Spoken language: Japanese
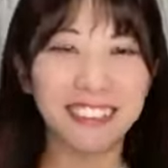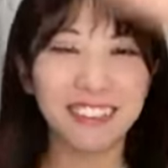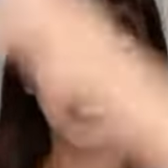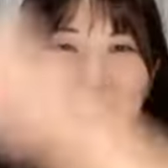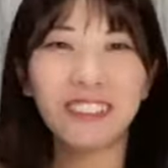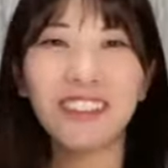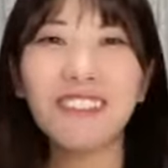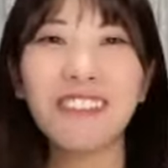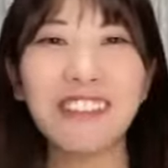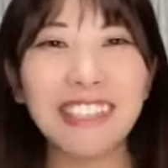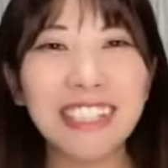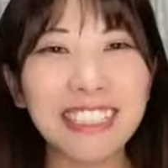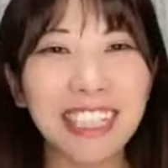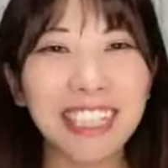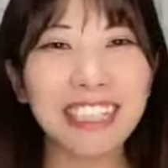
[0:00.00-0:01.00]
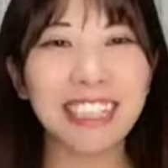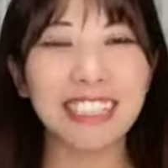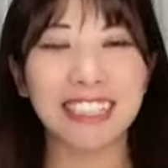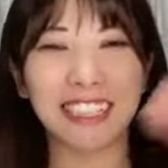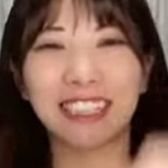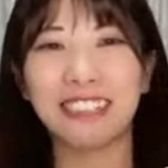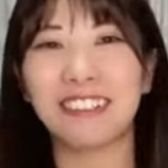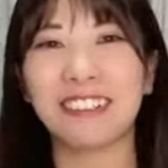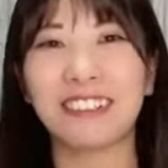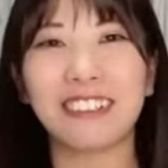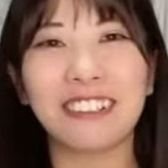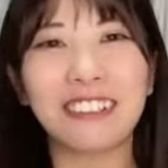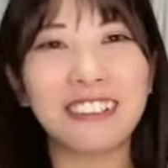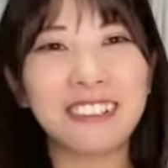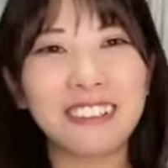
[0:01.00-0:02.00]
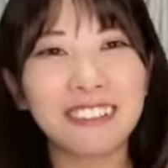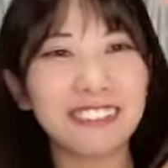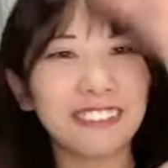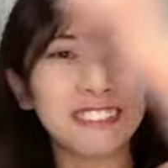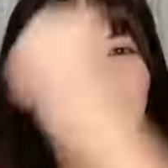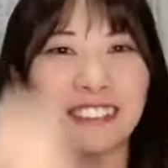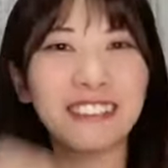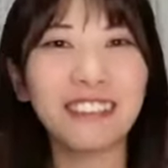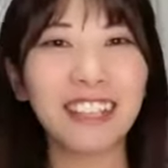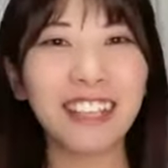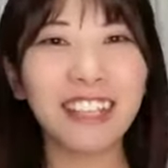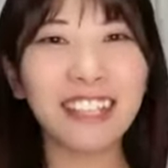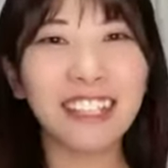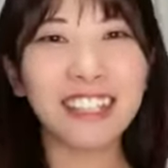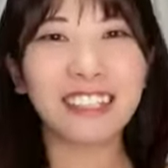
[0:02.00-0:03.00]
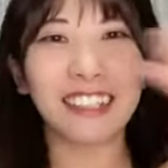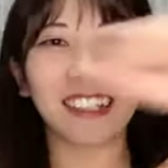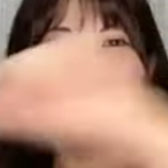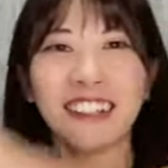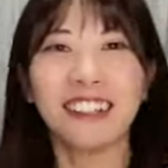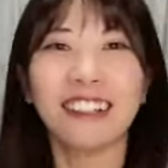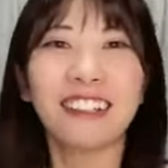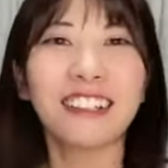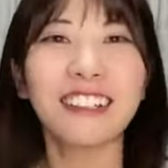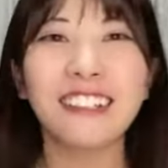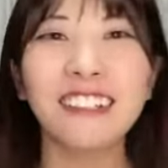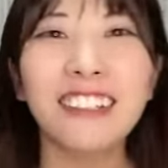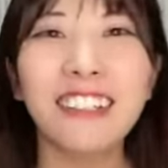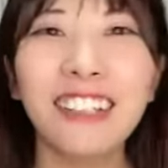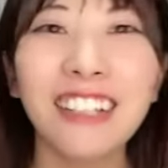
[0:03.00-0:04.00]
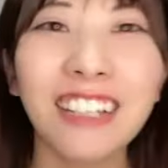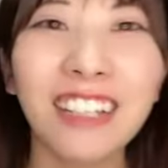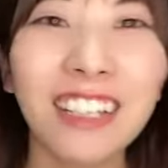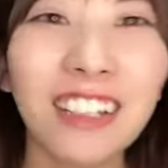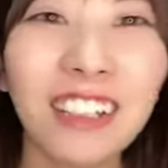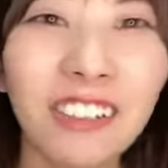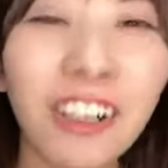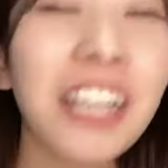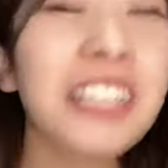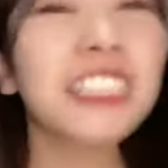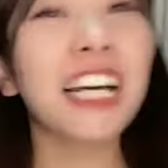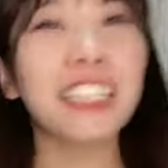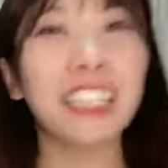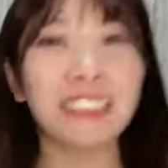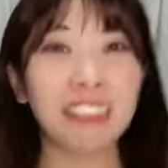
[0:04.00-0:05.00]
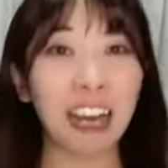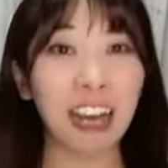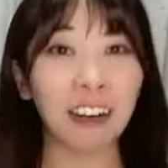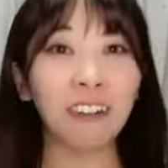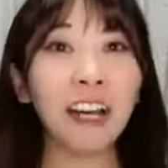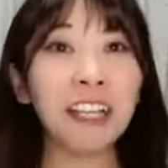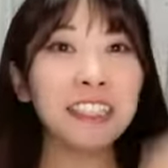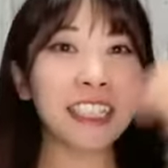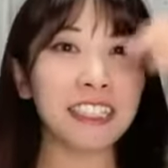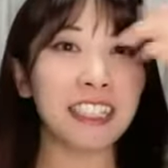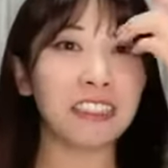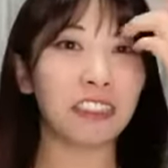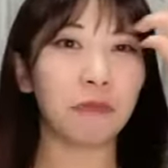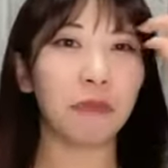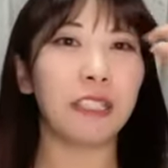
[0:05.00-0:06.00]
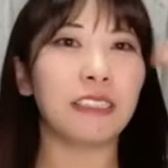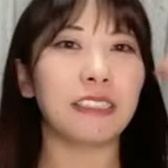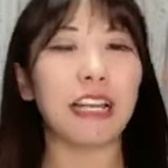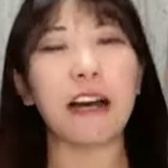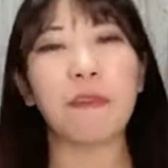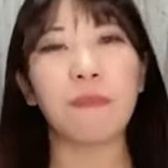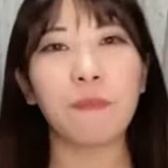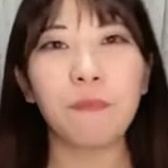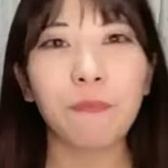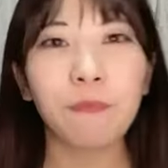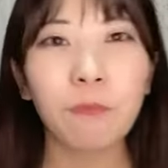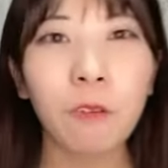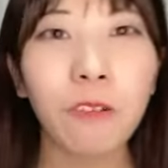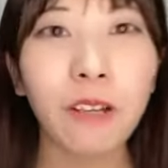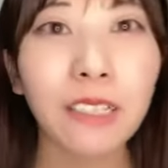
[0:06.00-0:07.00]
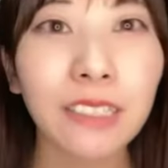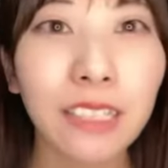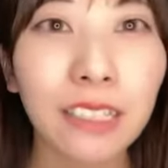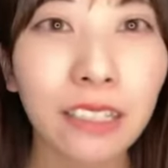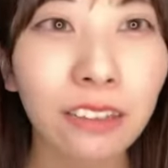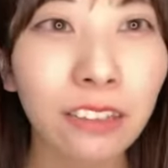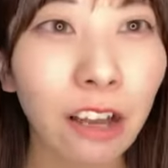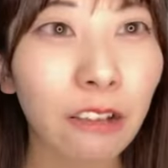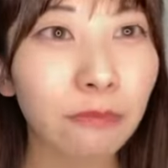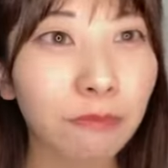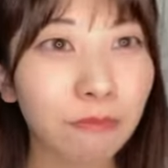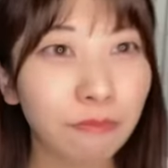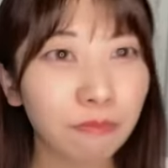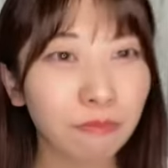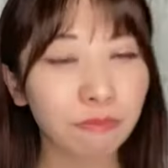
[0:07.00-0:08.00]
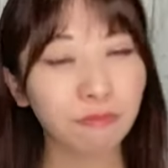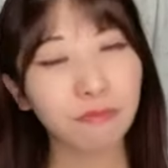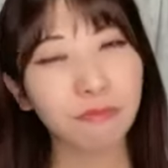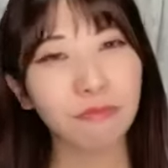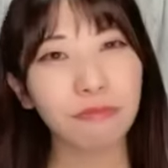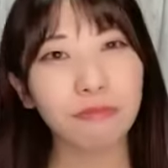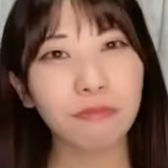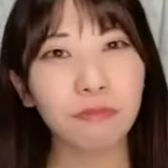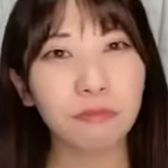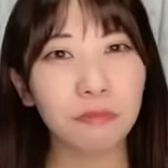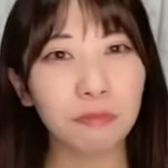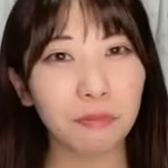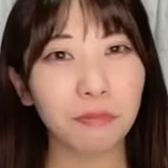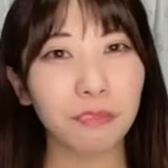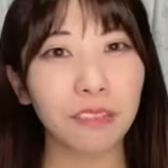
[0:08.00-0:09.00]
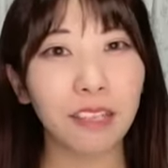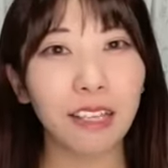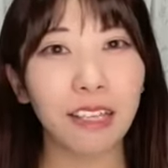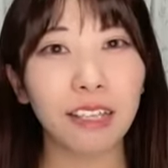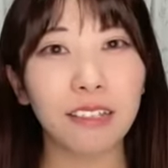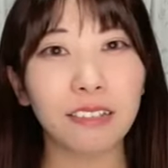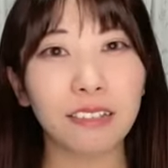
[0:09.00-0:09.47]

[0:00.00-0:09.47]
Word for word: このま回し方だっていけるここの辺だったらファイザーだったファイザーだってみーちゃんファイザーだったね